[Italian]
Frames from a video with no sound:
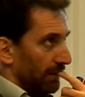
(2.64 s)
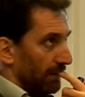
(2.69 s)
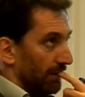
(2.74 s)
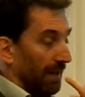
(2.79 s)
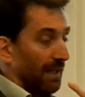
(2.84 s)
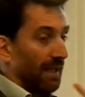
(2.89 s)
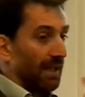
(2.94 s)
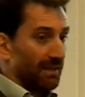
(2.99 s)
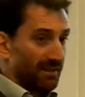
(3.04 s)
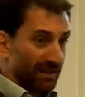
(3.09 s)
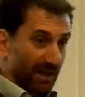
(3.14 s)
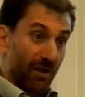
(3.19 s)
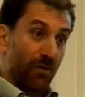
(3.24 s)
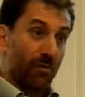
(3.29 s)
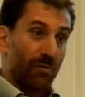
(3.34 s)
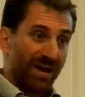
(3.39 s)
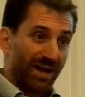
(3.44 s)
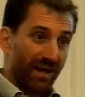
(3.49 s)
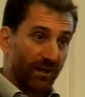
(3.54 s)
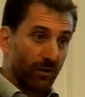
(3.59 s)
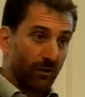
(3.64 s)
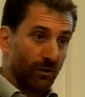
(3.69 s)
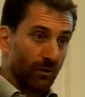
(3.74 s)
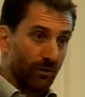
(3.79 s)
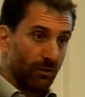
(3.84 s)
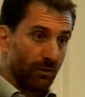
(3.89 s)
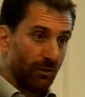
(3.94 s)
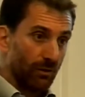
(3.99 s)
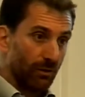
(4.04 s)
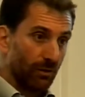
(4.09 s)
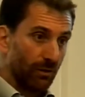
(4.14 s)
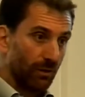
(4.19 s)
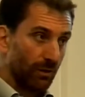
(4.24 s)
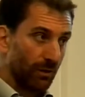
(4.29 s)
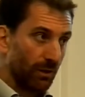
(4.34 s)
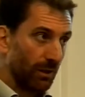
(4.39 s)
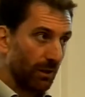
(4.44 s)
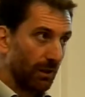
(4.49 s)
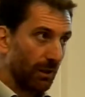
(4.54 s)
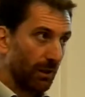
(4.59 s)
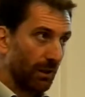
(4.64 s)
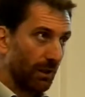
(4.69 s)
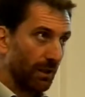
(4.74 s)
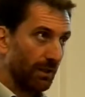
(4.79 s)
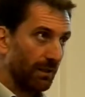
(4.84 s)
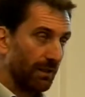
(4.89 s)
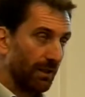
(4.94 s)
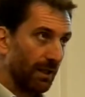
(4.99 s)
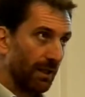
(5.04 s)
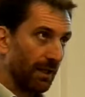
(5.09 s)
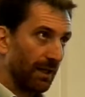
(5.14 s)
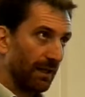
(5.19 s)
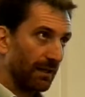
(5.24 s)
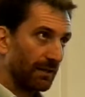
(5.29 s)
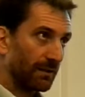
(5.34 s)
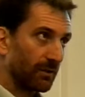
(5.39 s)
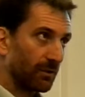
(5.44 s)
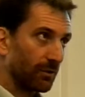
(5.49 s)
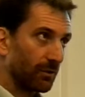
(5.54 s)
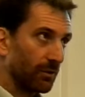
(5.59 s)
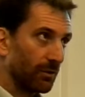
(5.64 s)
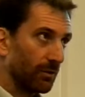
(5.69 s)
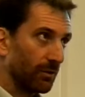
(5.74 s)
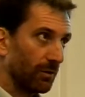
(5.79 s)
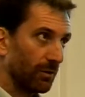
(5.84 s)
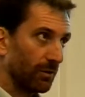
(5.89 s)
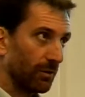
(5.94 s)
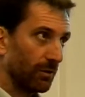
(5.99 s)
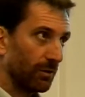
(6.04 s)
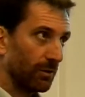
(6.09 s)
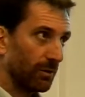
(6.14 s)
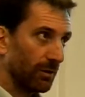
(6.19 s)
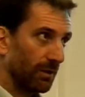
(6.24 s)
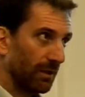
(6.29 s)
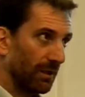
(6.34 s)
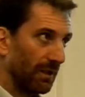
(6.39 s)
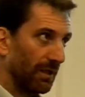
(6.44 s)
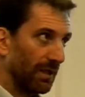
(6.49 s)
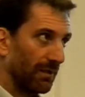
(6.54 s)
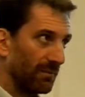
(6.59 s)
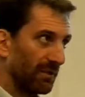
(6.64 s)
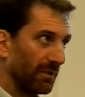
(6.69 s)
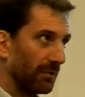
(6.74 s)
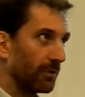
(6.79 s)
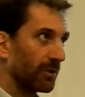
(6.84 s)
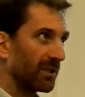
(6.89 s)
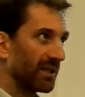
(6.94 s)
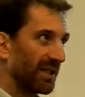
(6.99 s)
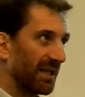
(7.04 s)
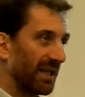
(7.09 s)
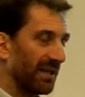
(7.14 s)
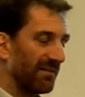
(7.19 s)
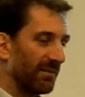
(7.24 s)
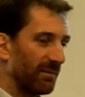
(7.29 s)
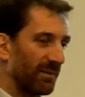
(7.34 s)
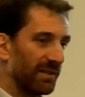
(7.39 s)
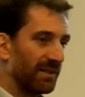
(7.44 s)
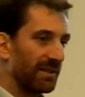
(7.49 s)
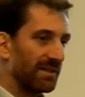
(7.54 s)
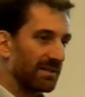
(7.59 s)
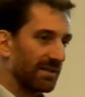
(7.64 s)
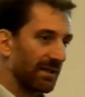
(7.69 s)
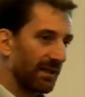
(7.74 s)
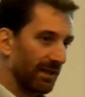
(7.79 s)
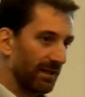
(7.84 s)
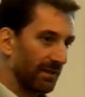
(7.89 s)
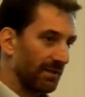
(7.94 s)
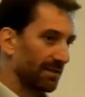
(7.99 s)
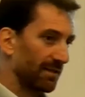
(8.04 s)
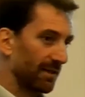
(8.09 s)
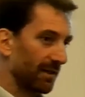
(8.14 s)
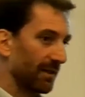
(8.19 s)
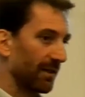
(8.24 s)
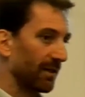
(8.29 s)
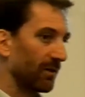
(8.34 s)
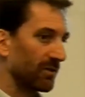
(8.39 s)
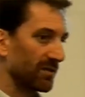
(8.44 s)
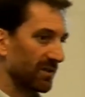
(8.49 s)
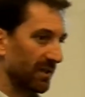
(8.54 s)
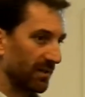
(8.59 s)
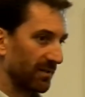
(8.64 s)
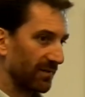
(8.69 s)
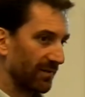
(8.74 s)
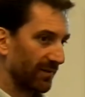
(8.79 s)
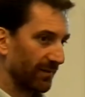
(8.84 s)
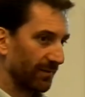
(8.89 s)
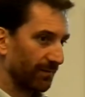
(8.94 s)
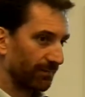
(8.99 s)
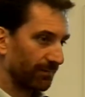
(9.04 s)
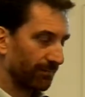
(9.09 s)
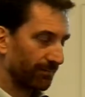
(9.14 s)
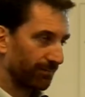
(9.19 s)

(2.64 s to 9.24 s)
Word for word: dall'altra è umano e dall'altro la miglior chiave per iniziare è iniziare da noi stessi,